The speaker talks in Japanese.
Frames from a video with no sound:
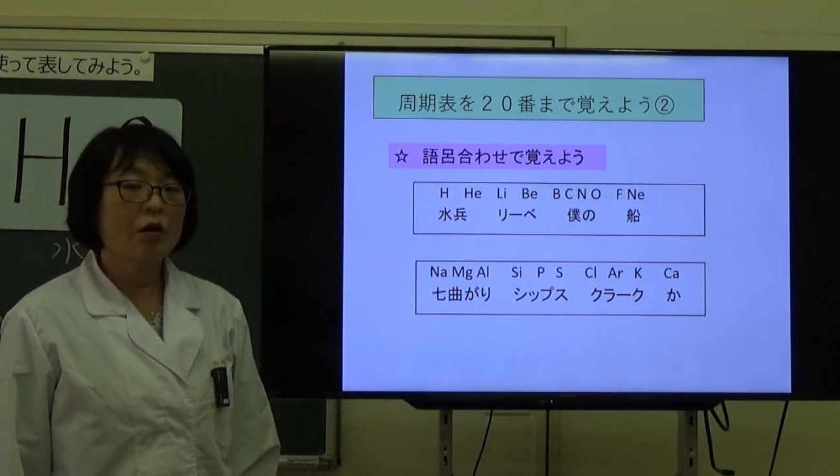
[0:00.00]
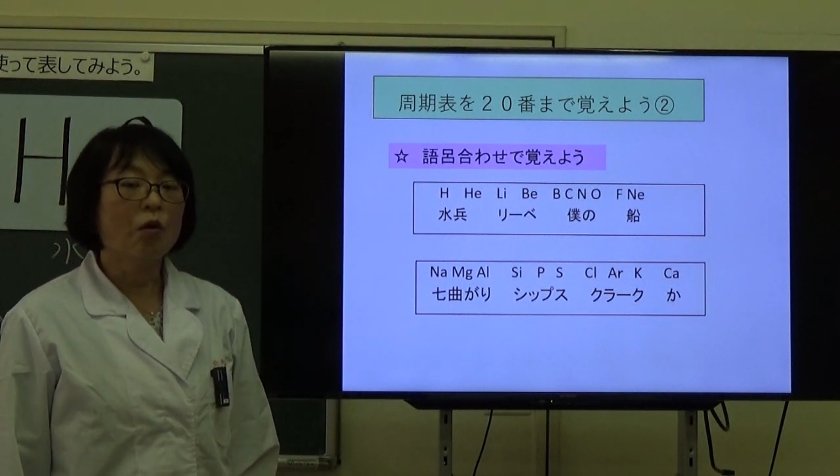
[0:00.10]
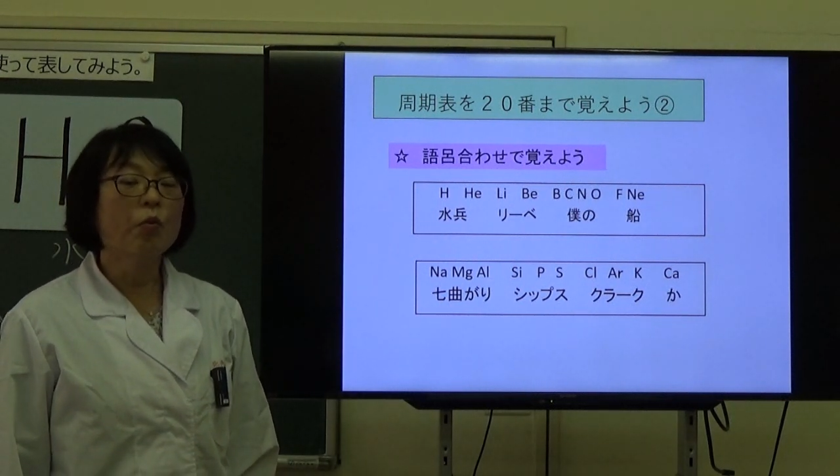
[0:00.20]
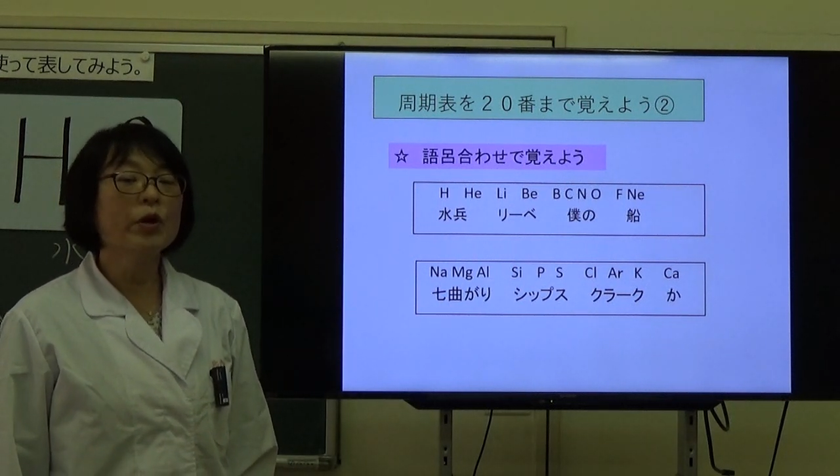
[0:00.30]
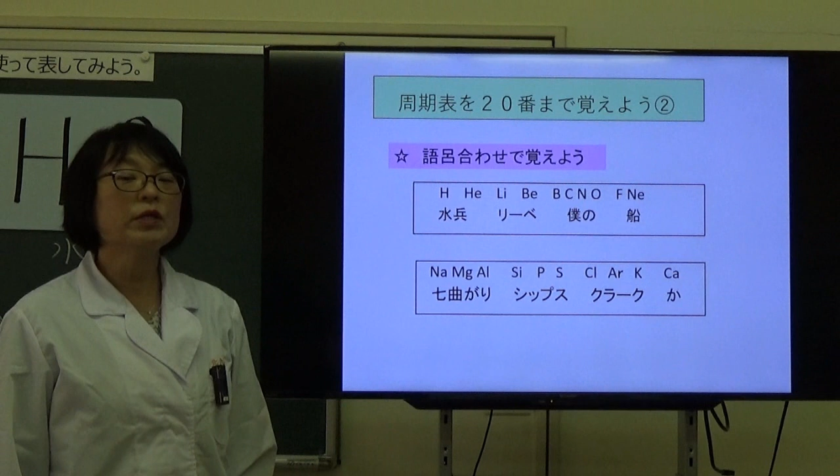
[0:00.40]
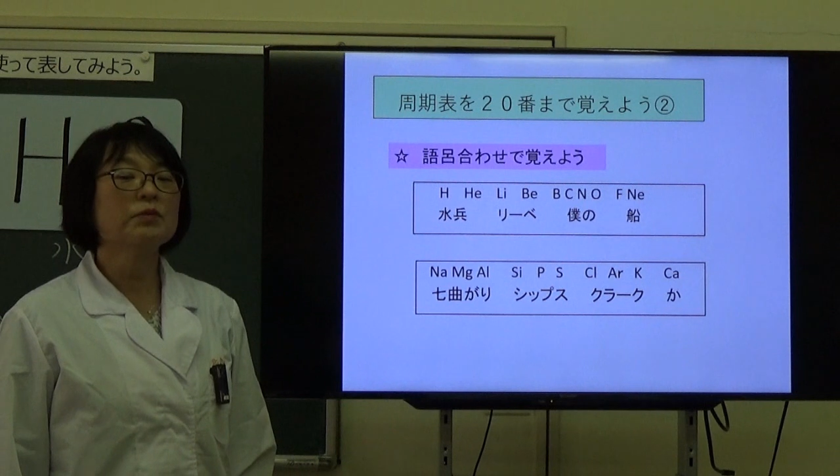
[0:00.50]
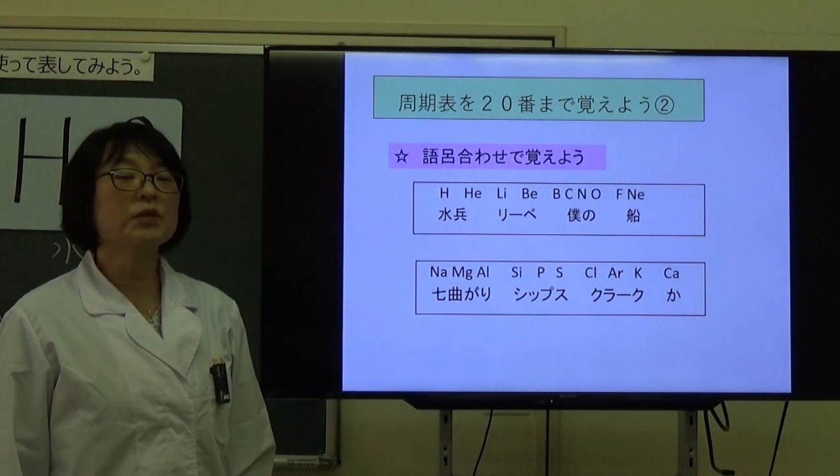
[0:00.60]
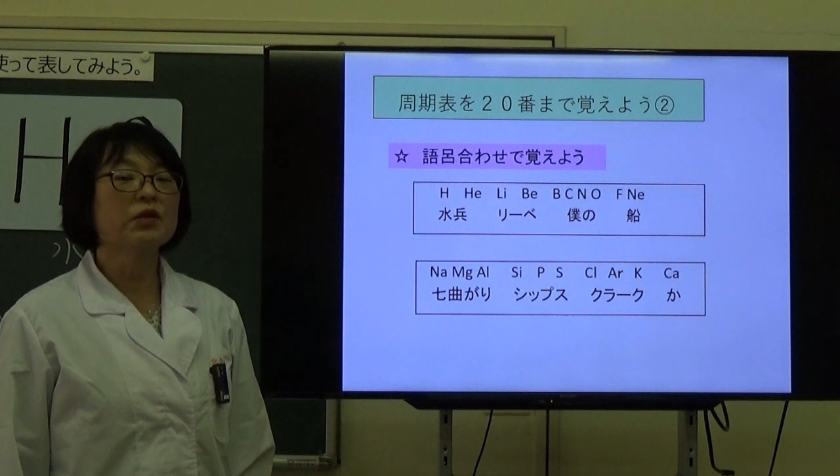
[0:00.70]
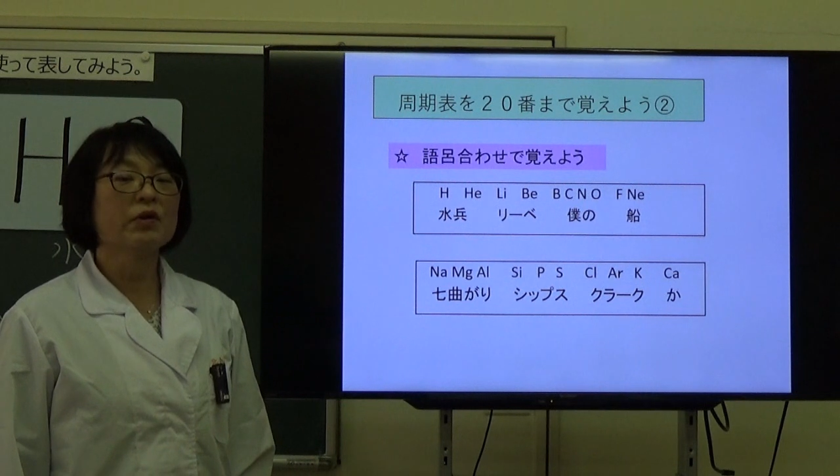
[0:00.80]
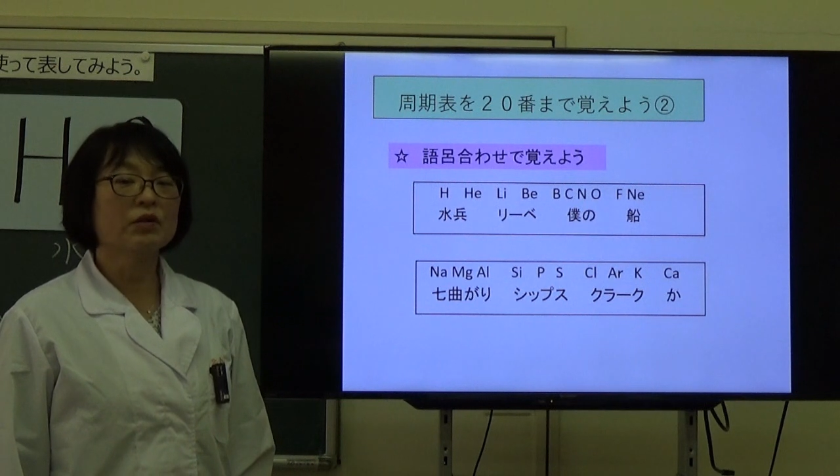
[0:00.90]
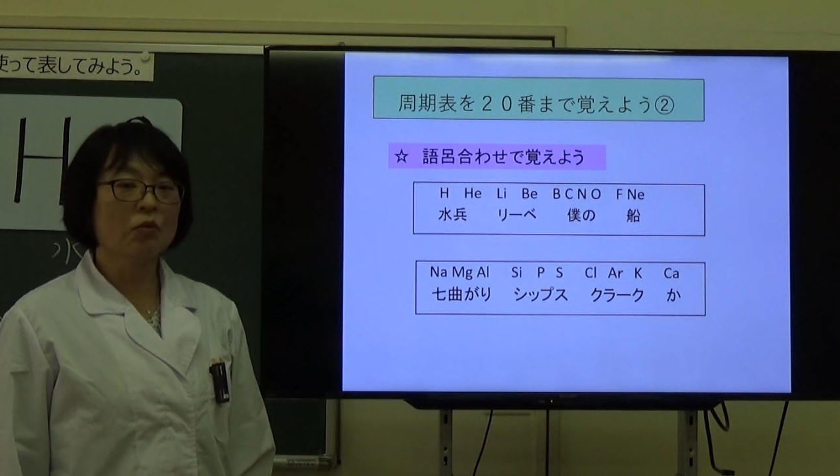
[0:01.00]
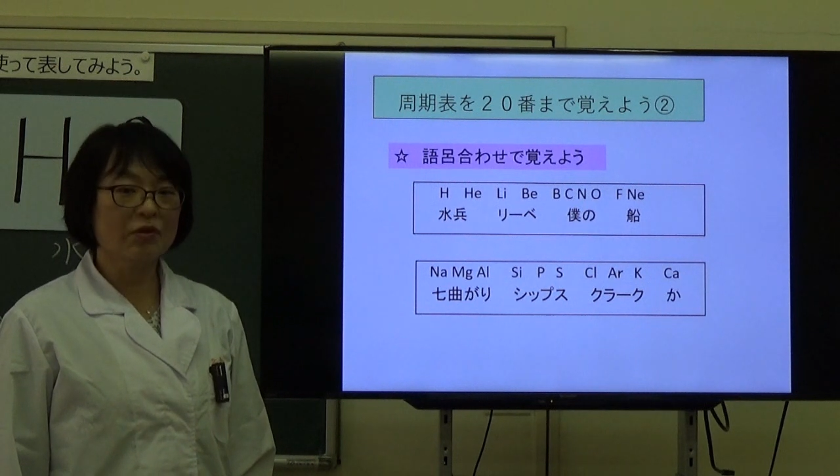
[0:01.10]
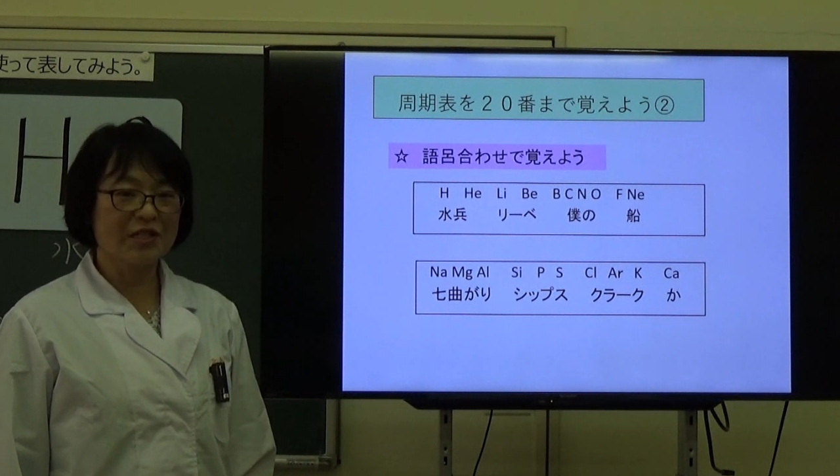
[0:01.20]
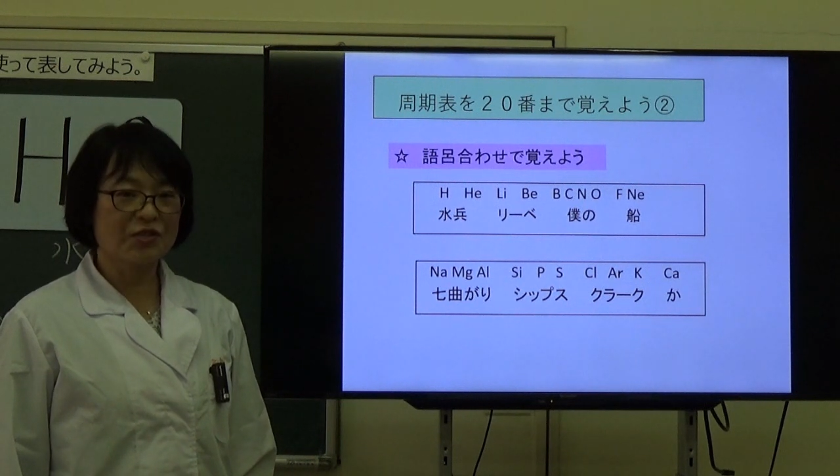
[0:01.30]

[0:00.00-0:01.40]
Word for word: 覚えてみてはどうで